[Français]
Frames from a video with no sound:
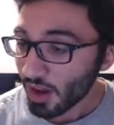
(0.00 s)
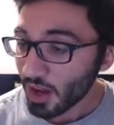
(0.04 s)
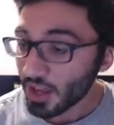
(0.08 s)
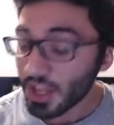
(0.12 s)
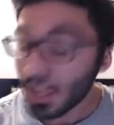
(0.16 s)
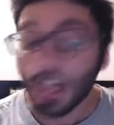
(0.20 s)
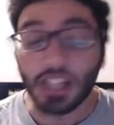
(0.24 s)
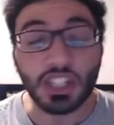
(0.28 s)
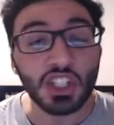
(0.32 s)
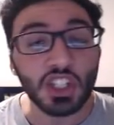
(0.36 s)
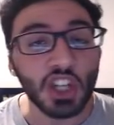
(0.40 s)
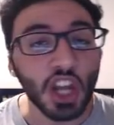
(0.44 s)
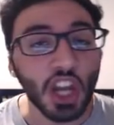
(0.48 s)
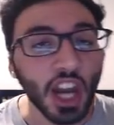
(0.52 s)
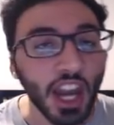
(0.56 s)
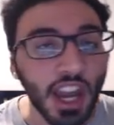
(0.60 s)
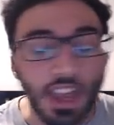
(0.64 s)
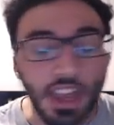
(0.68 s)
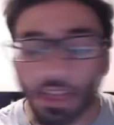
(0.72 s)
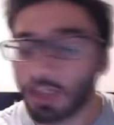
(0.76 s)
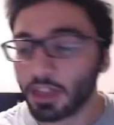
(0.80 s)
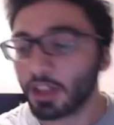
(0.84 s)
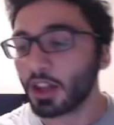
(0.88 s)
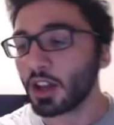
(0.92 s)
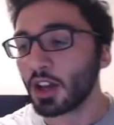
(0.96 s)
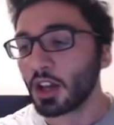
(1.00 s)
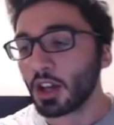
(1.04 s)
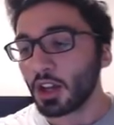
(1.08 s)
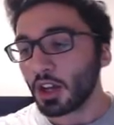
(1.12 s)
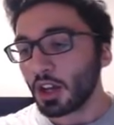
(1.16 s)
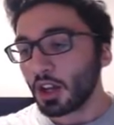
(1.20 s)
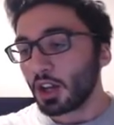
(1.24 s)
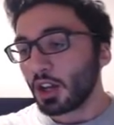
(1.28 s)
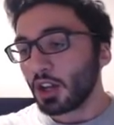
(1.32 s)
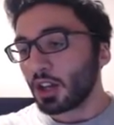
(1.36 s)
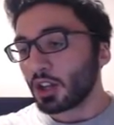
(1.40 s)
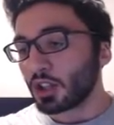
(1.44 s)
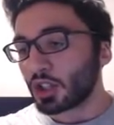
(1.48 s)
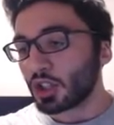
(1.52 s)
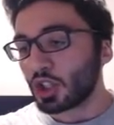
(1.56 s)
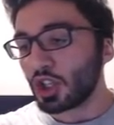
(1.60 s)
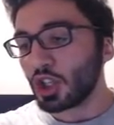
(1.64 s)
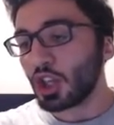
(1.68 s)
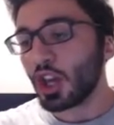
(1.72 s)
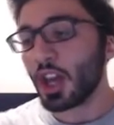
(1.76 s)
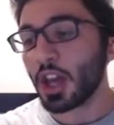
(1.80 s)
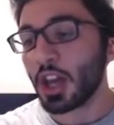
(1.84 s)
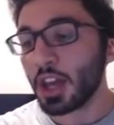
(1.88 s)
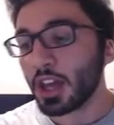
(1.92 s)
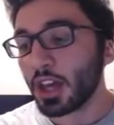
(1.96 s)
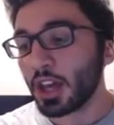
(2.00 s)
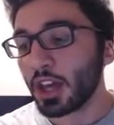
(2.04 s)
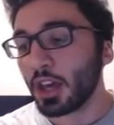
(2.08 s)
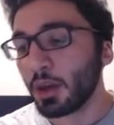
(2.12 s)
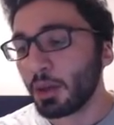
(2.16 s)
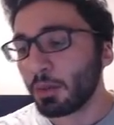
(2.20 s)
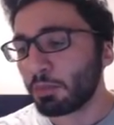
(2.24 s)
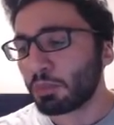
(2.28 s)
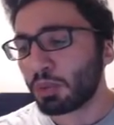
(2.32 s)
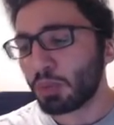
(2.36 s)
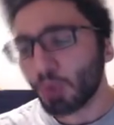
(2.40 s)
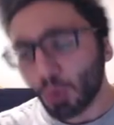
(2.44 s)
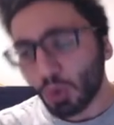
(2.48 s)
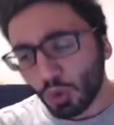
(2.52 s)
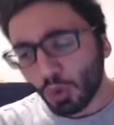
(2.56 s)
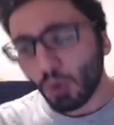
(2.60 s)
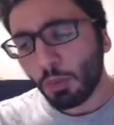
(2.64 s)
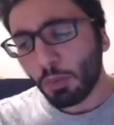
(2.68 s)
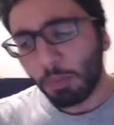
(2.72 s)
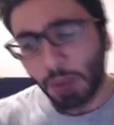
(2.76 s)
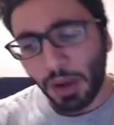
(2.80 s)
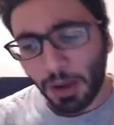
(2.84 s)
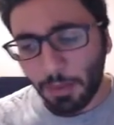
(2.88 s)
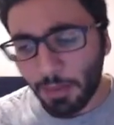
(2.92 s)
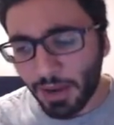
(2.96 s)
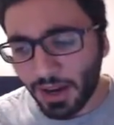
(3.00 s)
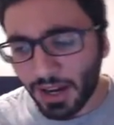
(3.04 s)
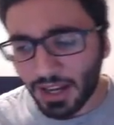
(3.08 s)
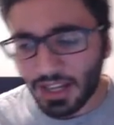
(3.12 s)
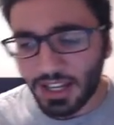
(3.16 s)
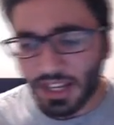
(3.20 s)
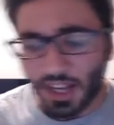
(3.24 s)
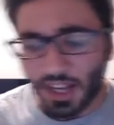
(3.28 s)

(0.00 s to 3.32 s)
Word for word: Il y a le Jiren, qui est plutôt pas mal. Il n'a